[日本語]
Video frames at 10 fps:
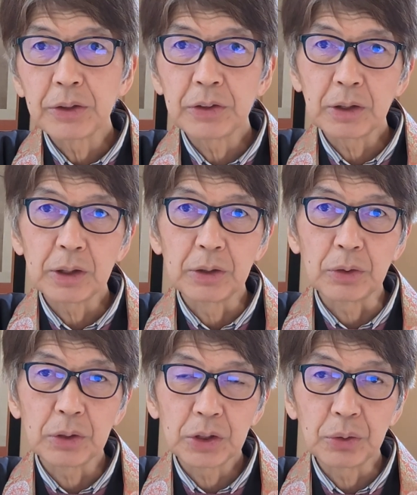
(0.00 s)
さっき
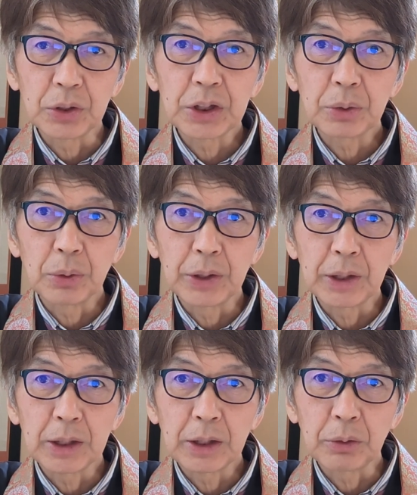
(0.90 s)
の少子高齢
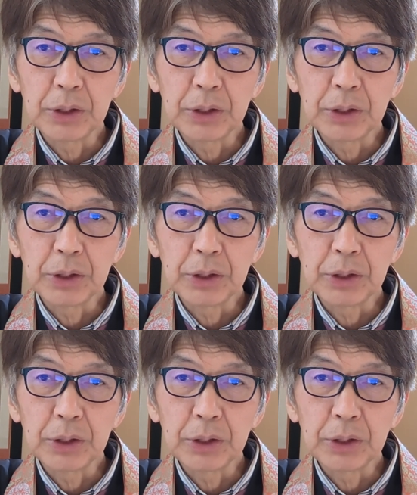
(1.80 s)
化だの、